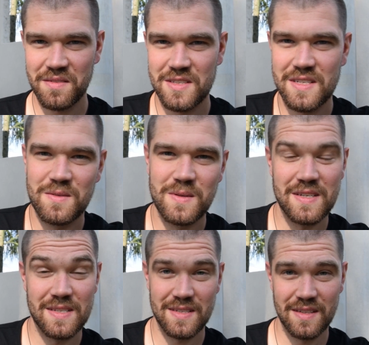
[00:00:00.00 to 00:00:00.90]
widzę
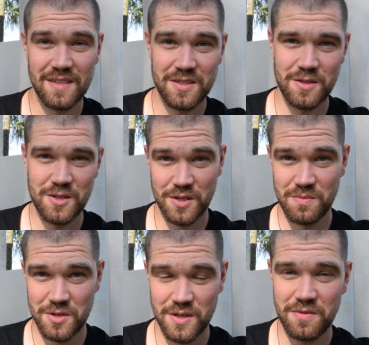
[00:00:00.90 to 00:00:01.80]
tutaj zasadniczo trzy
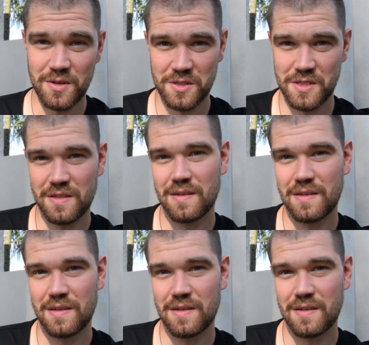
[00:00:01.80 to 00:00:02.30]
możliwości.